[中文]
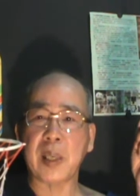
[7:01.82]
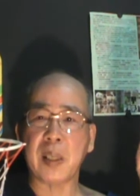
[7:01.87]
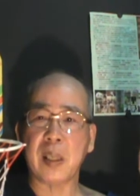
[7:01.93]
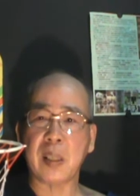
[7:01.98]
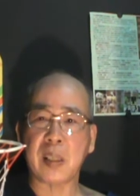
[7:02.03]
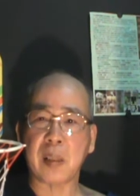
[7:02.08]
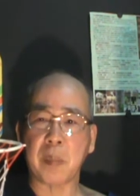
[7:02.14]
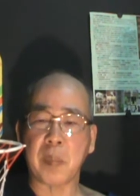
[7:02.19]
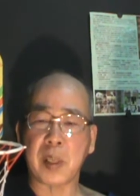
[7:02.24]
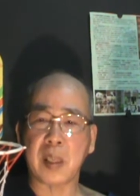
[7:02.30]
天
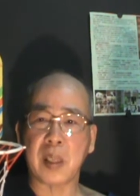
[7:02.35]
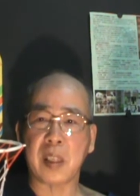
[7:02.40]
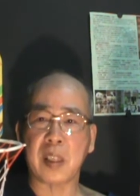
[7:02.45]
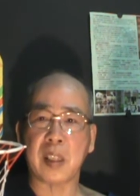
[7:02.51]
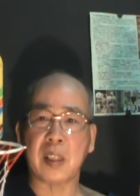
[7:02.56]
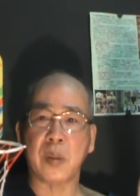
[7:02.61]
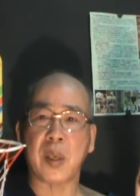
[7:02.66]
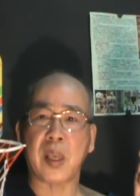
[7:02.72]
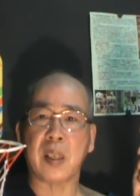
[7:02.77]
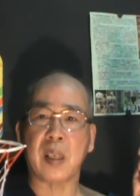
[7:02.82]
什么
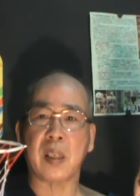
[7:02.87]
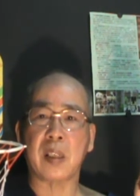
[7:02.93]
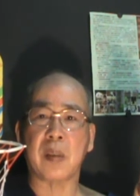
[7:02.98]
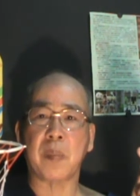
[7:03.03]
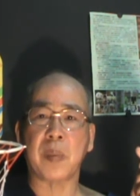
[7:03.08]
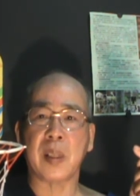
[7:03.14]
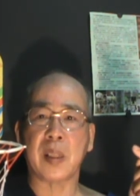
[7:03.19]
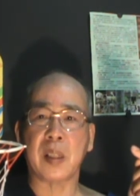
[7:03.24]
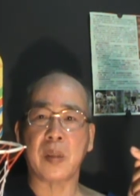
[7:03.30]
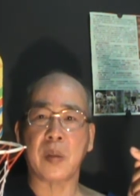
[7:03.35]
时段到什
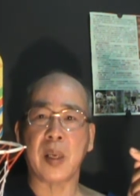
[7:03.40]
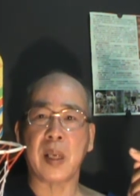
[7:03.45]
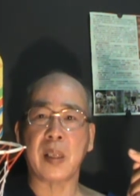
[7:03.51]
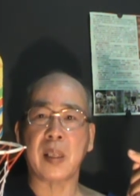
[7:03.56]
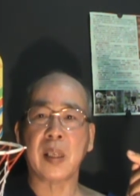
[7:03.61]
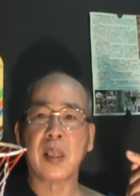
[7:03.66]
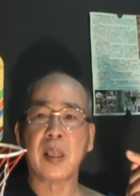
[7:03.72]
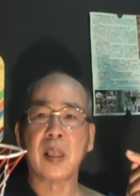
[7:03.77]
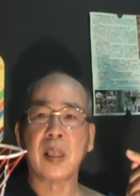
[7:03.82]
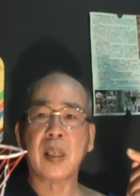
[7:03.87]
么时段。
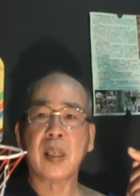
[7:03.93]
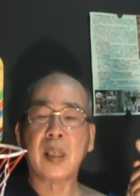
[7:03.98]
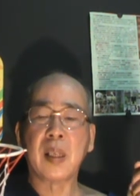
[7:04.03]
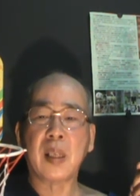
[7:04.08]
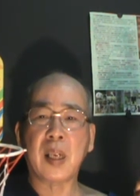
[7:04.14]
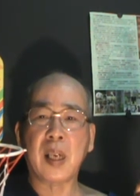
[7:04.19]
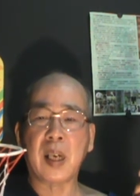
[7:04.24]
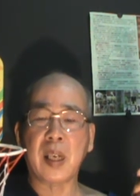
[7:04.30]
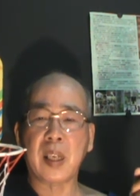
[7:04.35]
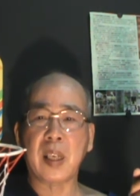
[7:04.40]

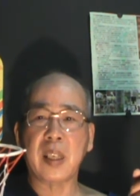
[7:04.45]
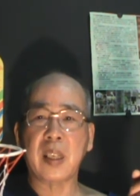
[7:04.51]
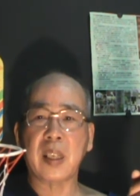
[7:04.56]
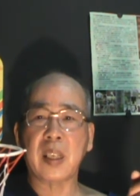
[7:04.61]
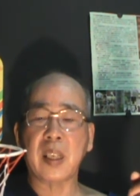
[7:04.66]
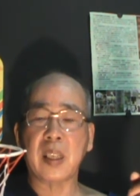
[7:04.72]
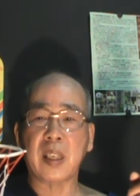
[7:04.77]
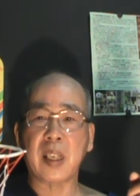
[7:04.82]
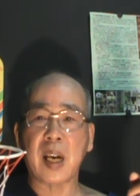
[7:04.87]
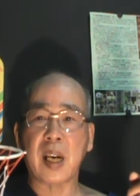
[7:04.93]
啊，可以
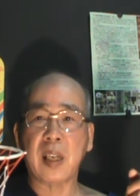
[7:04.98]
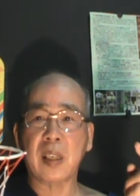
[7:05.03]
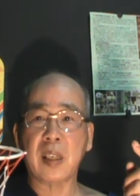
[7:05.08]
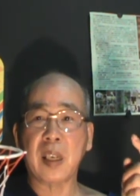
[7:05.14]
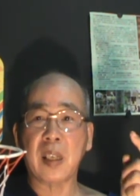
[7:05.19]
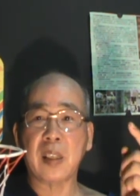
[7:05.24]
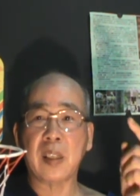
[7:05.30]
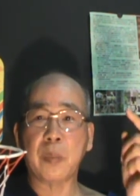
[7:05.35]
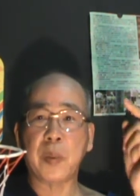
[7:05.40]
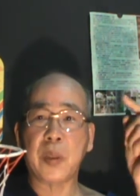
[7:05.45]
可以打
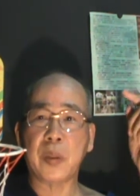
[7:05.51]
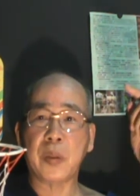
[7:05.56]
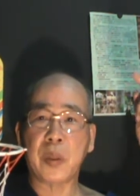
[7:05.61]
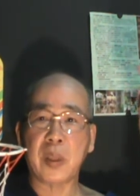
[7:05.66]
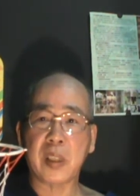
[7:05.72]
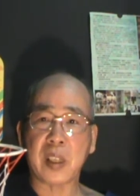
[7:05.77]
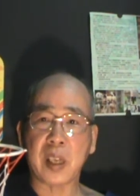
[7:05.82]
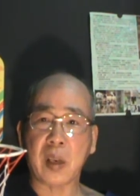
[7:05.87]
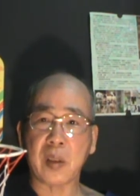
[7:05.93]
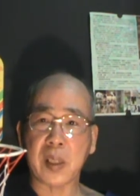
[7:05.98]
啊，比如说
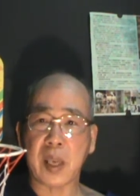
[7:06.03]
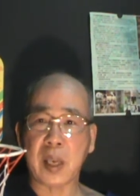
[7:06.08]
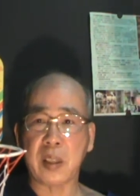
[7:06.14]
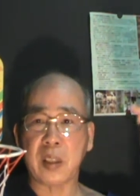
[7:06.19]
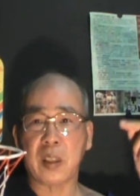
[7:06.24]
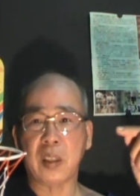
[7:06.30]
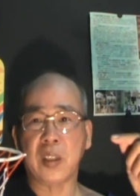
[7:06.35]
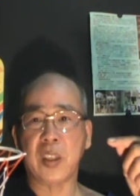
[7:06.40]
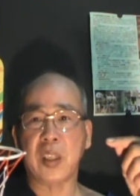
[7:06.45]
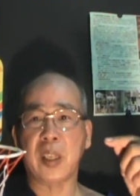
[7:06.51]
早上
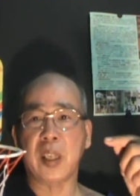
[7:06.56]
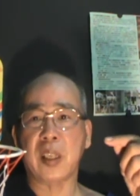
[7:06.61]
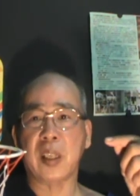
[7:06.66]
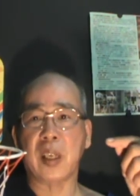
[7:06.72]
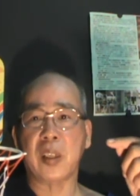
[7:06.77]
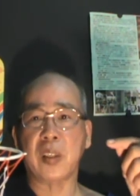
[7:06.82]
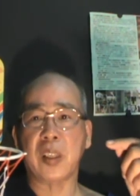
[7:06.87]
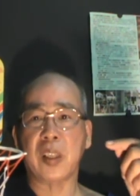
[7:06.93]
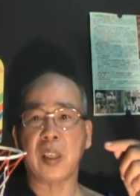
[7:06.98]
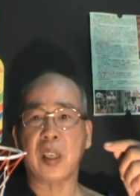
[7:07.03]
几点
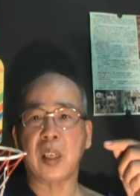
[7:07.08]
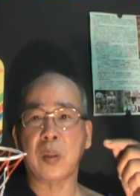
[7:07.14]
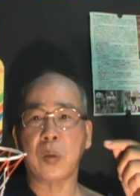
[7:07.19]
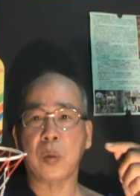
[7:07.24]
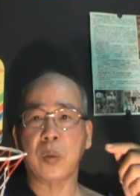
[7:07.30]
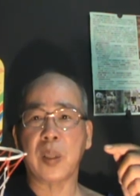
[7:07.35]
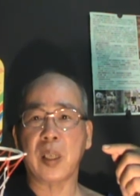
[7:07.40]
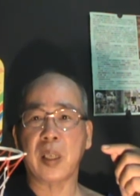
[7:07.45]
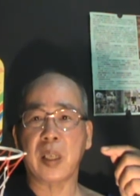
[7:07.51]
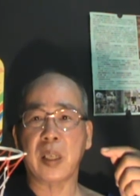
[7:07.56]
到几点
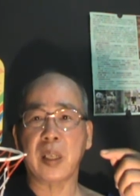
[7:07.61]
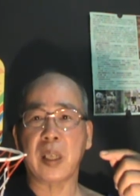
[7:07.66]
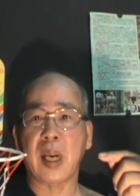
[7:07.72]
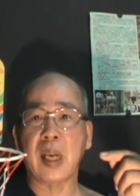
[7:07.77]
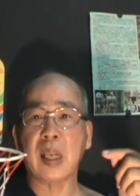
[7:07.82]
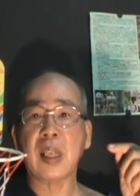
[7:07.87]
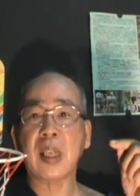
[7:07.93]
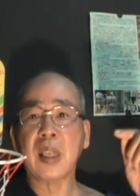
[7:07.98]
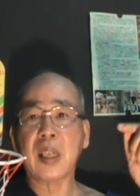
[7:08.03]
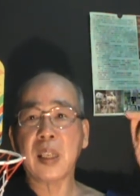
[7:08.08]
中间可以打，
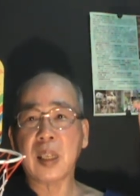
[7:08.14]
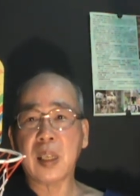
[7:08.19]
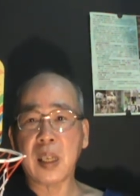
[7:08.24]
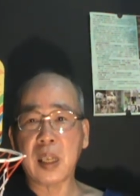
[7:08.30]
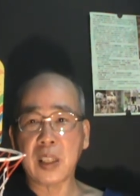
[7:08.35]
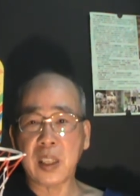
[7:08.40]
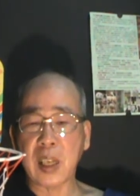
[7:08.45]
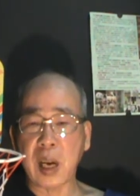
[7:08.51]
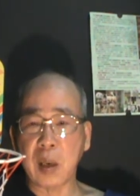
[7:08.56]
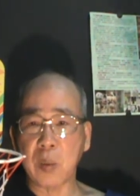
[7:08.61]
那
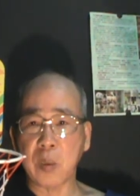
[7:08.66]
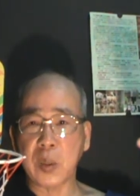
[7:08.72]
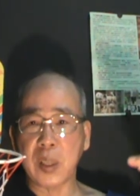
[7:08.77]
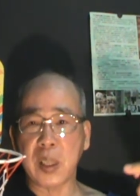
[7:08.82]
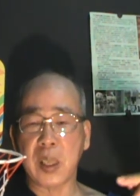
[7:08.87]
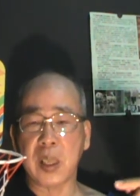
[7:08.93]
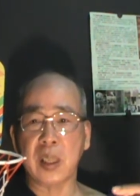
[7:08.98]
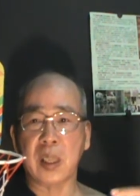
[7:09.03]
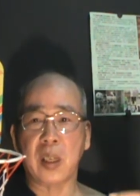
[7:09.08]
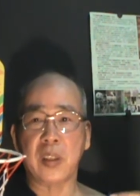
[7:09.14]
下午几
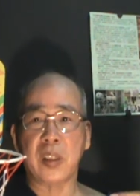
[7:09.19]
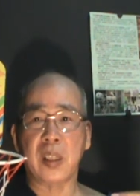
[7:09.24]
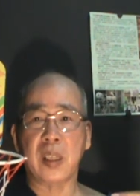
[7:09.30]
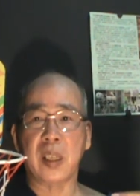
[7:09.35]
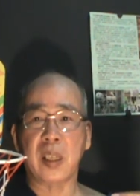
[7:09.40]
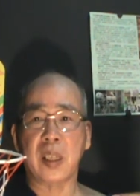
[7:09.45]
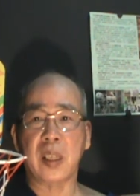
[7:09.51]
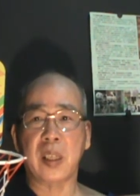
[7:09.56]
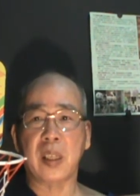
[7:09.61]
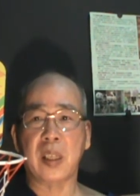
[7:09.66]
点到几
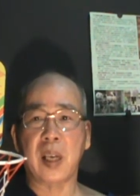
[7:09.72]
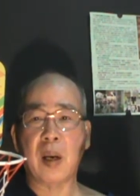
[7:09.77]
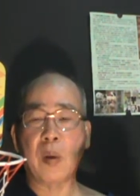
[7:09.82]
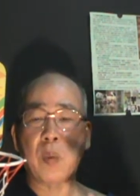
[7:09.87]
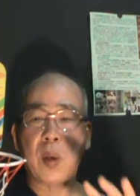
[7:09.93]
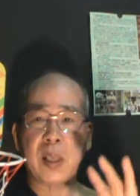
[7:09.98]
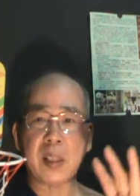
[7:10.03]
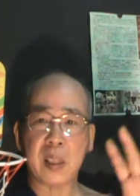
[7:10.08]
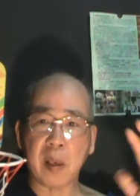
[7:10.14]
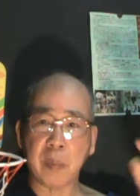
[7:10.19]
点可以打，
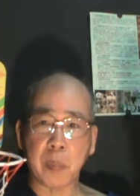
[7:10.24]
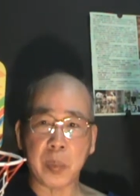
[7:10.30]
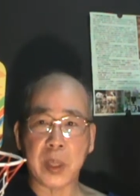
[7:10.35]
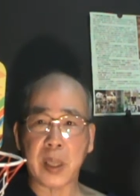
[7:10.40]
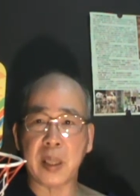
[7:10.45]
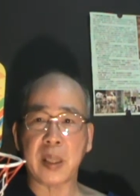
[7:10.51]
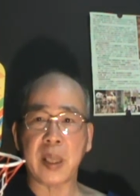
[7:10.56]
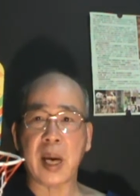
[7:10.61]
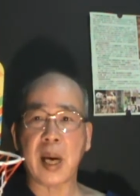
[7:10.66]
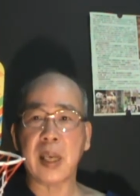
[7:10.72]
晚上不
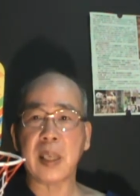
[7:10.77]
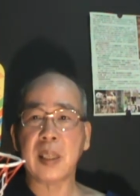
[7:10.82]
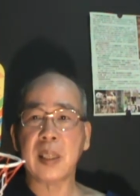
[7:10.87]
能打。